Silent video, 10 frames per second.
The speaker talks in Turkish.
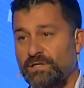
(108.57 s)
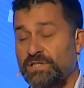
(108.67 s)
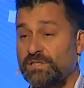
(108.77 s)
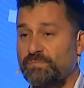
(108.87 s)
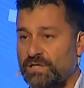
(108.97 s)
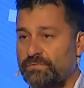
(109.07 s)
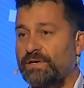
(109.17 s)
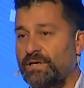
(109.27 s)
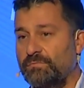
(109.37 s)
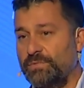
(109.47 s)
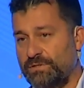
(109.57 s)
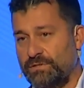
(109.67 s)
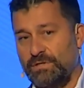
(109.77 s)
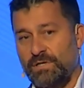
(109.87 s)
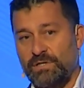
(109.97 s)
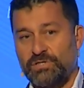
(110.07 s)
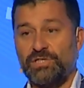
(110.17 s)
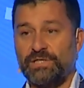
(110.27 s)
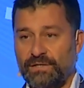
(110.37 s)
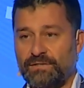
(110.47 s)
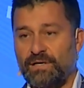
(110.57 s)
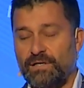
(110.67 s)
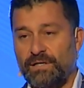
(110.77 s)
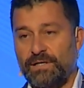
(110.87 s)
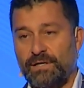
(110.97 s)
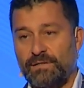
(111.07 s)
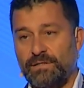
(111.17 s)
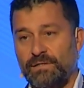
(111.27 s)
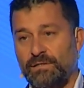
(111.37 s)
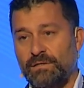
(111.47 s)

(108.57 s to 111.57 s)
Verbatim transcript: hizmet veren bir şirket haline geldi.